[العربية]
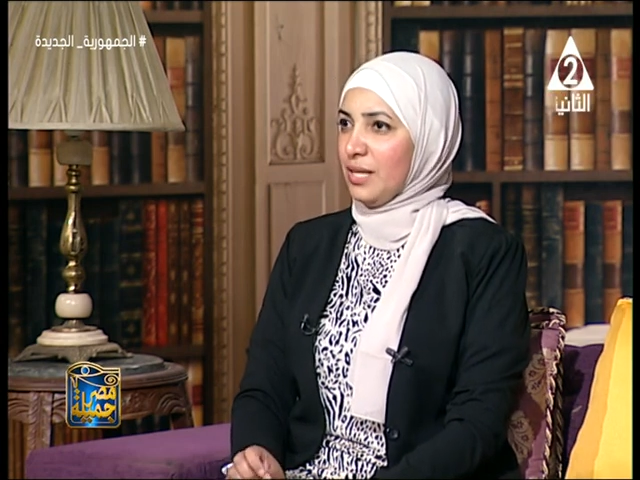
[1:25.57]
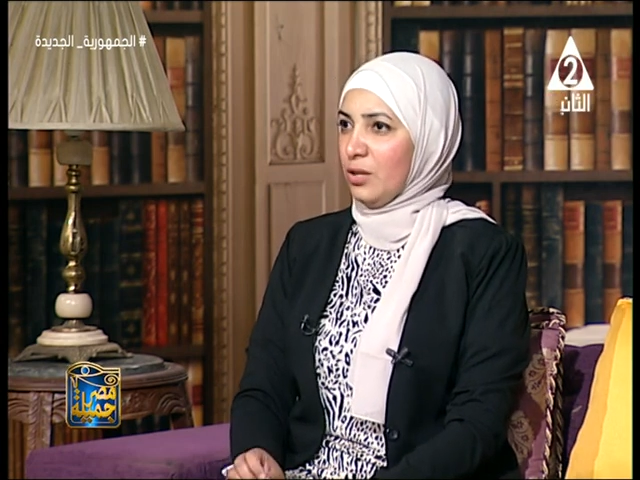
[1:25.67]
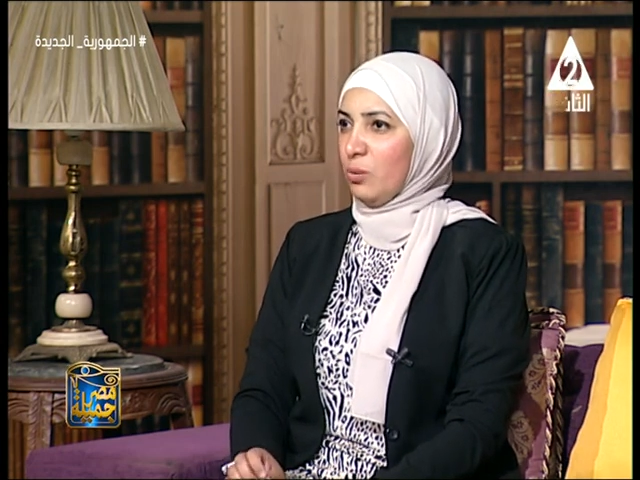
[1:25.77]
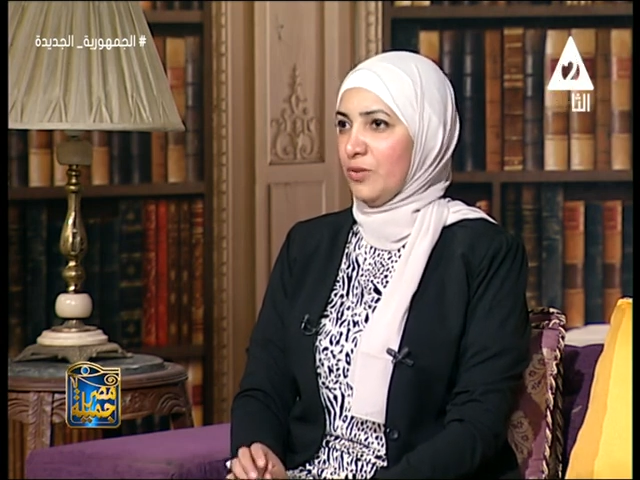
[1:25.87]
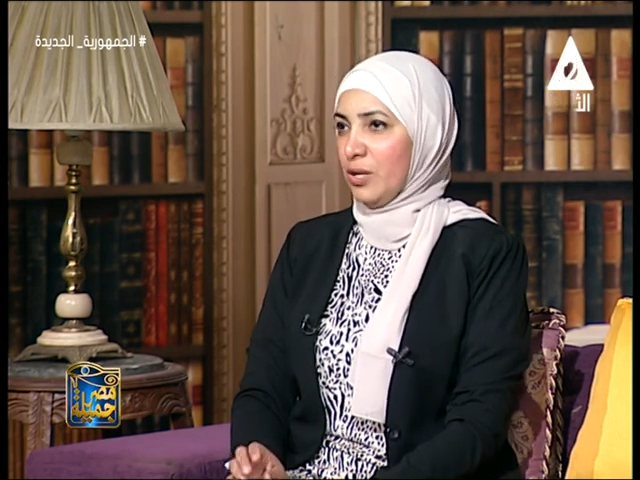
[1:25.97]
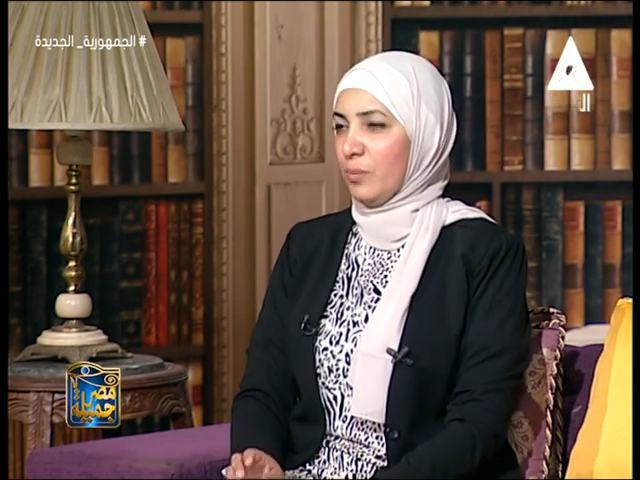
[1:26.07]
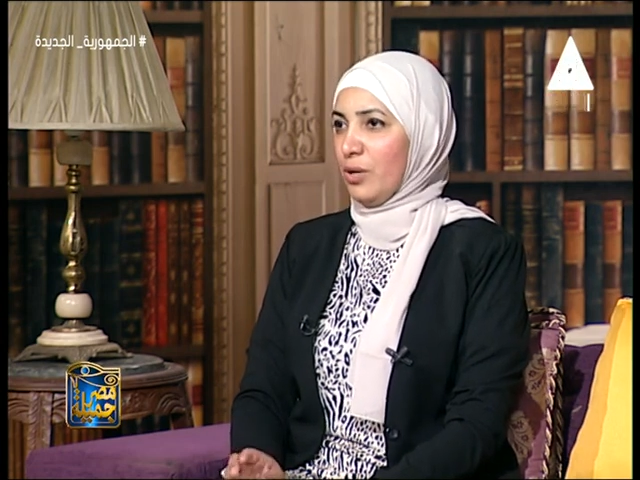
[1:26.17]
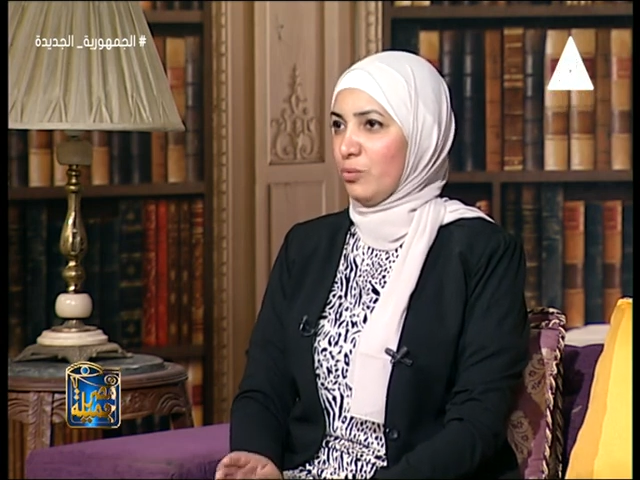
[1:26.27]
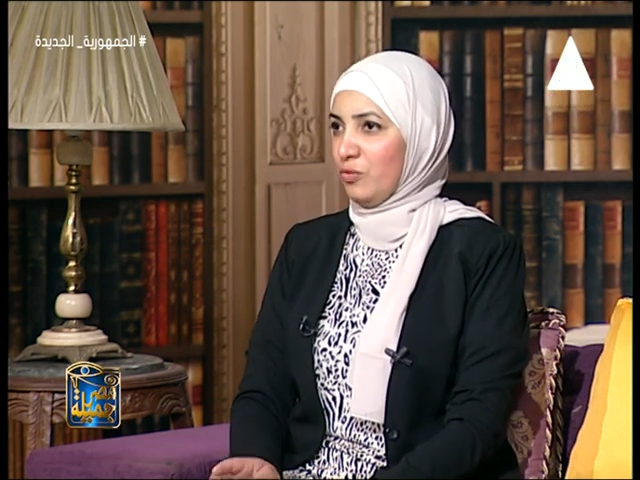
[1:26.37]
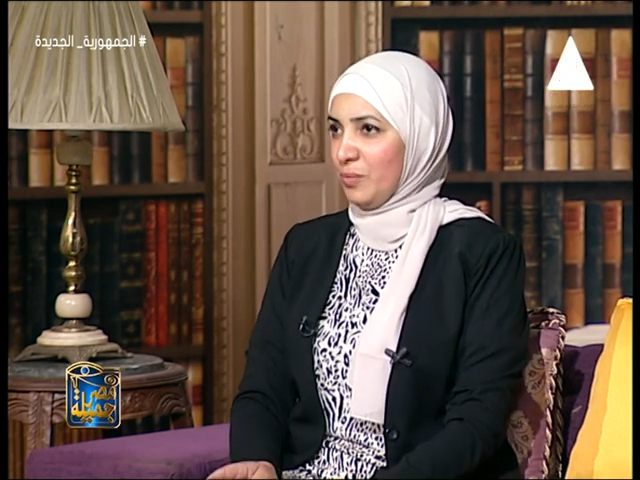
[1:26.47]
عليهم في اربع
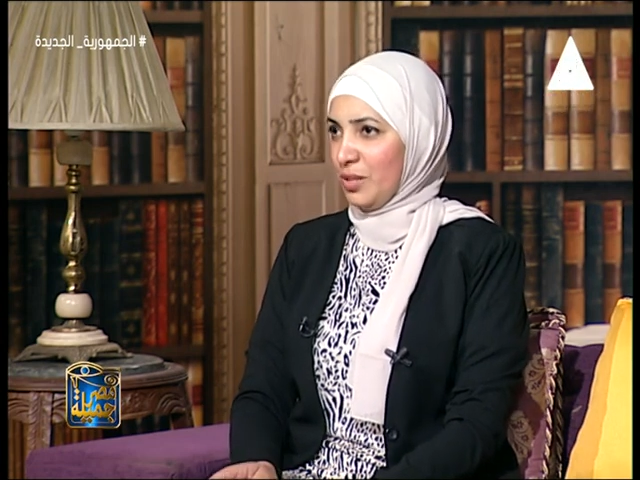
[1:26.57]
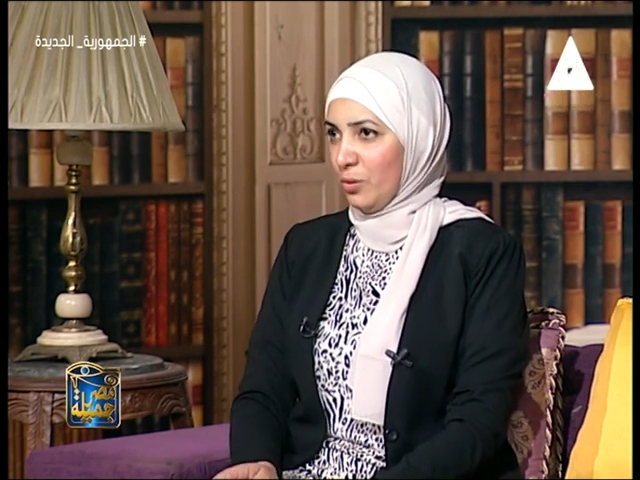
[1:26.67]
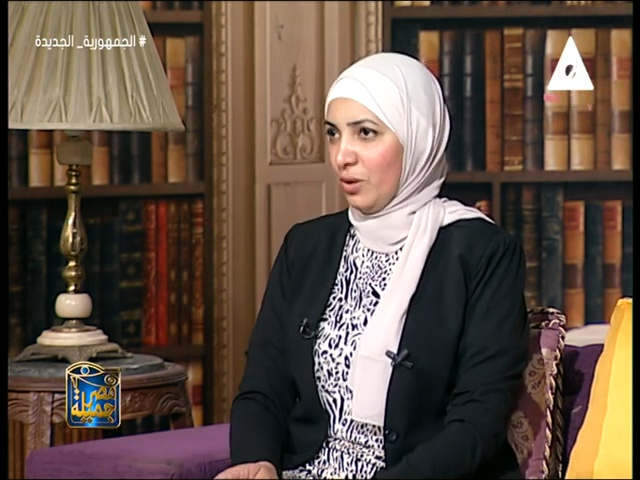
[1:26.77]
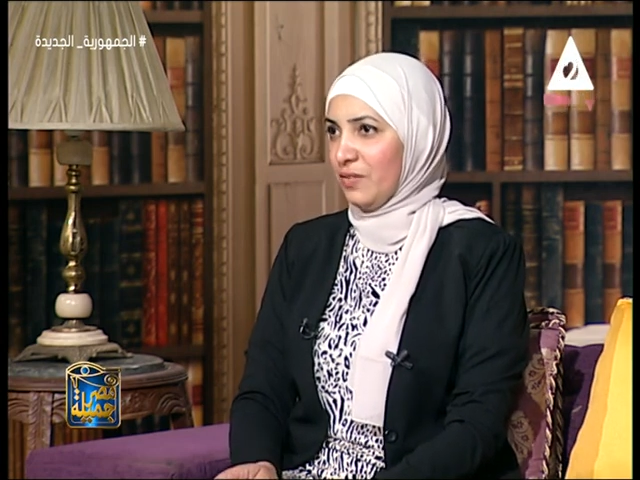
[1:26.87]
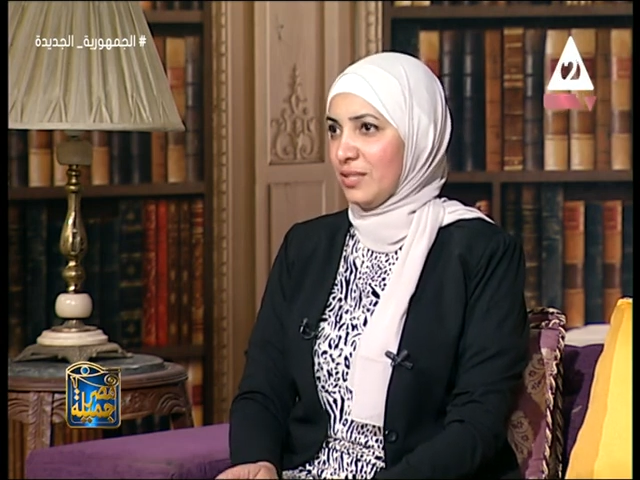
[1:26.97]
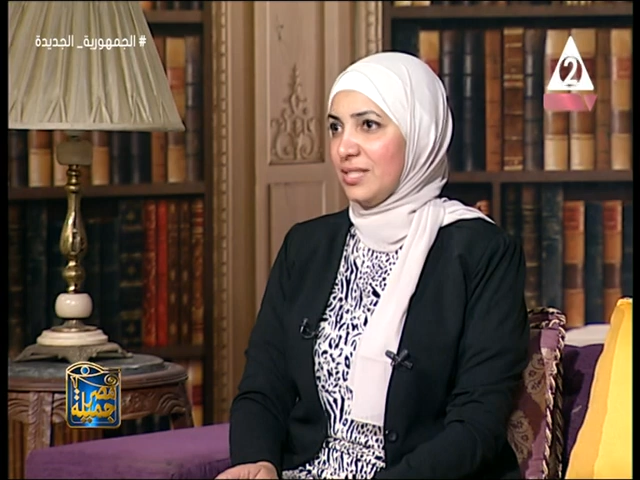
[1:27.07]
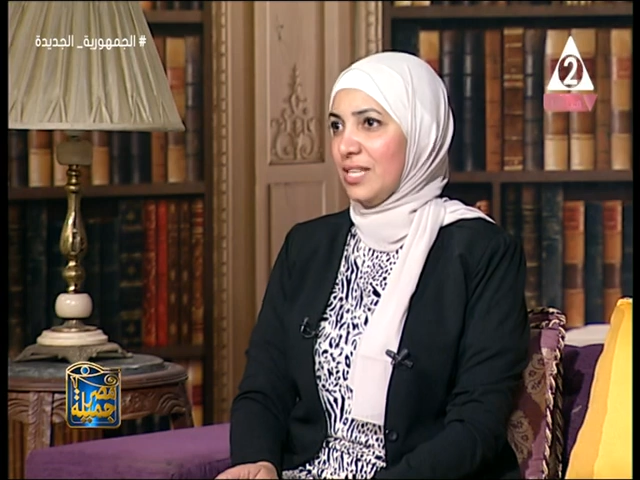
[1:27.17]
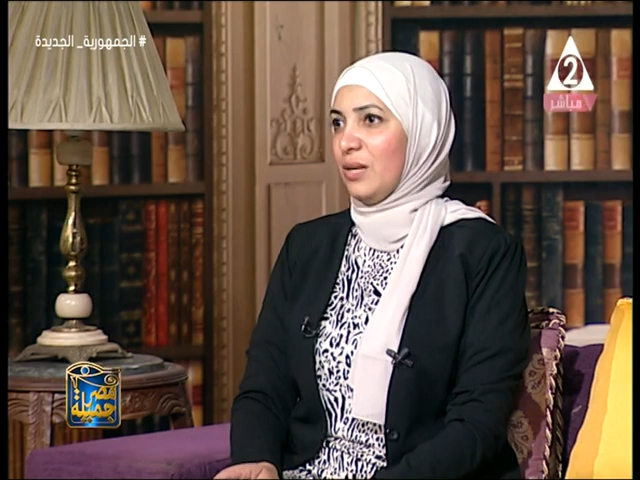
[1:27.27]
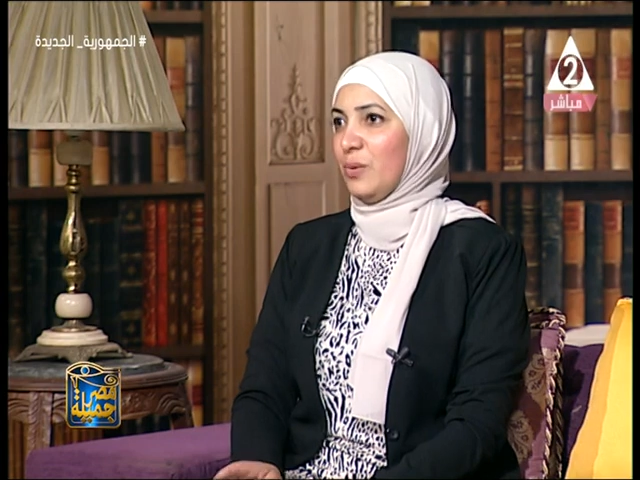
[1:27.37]
حروف من اللغه الفارسيه